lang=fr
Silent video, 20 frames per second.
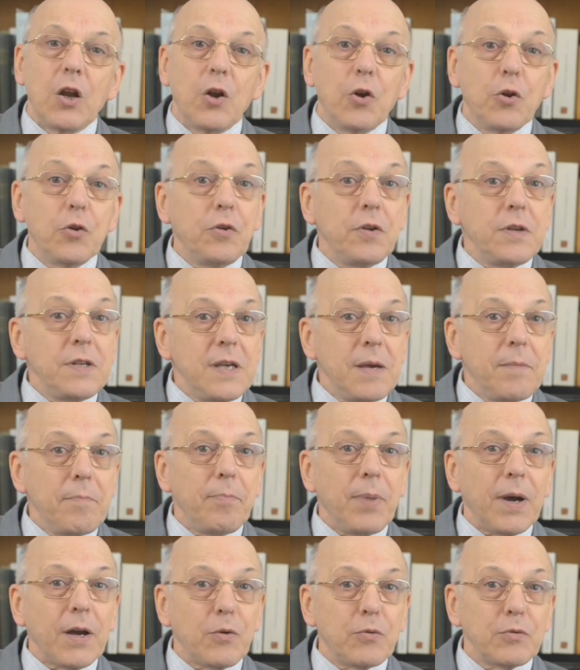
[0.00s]
Le deuxième
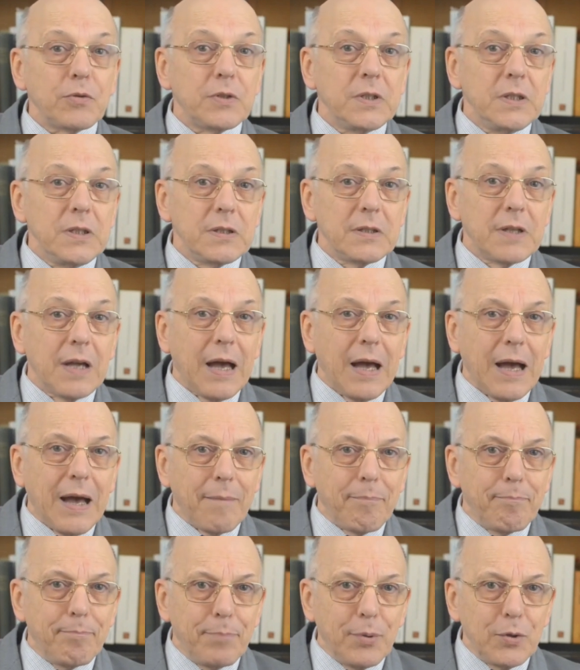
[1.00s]
pas consiste
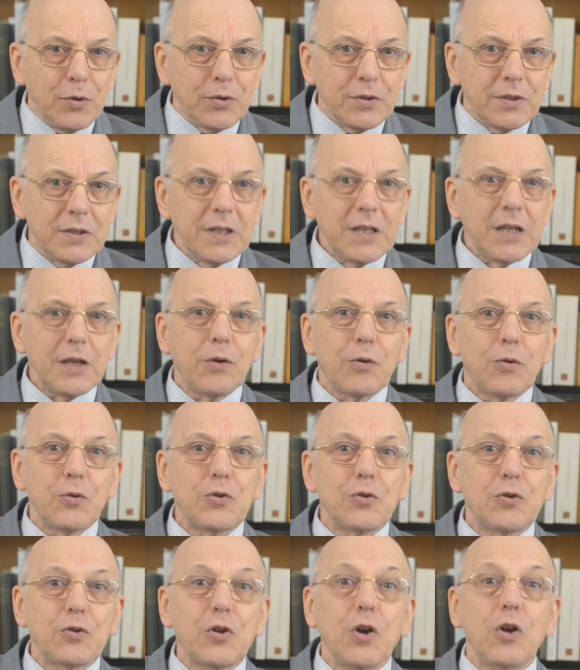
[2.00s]
à penser que
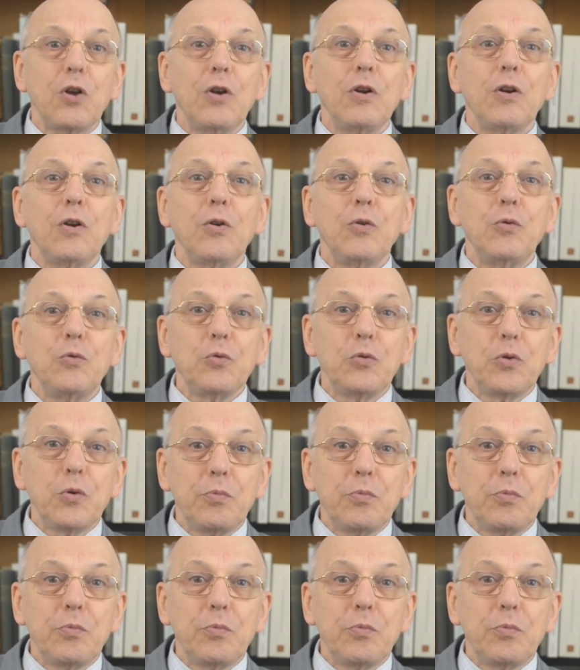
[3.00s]
seul, nous ne